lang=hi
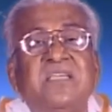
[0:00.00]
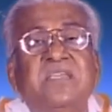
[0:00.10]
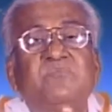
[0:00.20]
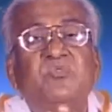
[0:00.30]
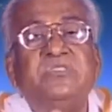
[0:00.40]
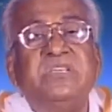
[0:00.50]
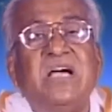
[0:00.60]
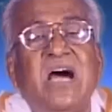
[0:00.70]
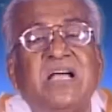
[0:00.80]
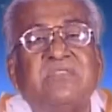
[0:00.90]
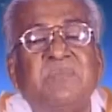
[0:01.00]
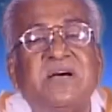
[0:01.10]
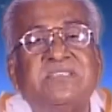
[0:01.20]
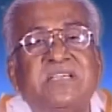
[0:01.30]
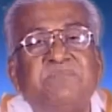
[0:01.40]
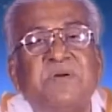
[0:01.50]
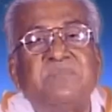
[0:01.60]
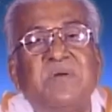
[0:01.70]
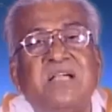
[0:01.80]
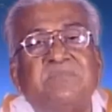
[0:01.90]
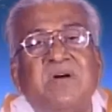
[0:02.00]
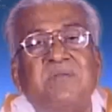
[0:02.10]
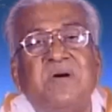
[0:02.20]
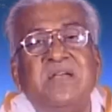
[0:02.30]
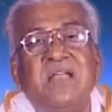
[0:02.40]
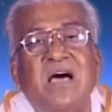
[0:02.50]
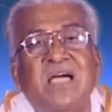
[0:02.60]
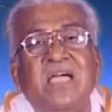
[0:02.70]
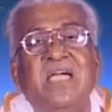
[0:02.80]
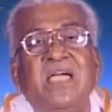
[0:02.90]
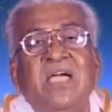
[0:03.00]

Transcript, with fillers: कि मुझे आत्मा से परमात्मा बनना है